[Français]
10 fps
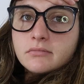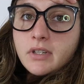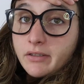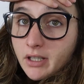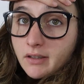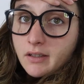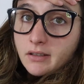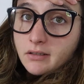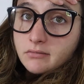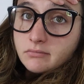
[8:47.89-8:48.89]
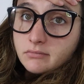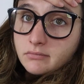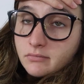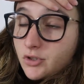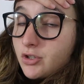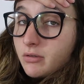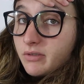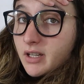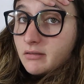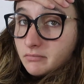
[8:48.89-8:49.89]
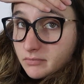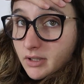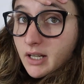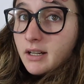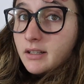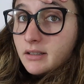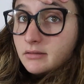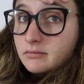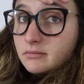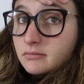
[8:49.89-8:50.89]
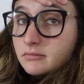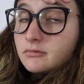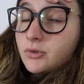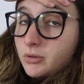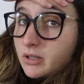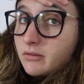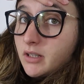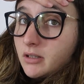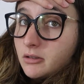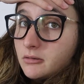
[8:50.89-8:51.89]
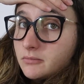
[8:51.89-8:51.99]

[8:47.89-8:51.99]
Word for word: la vérité, je devais aller tourner une vidéo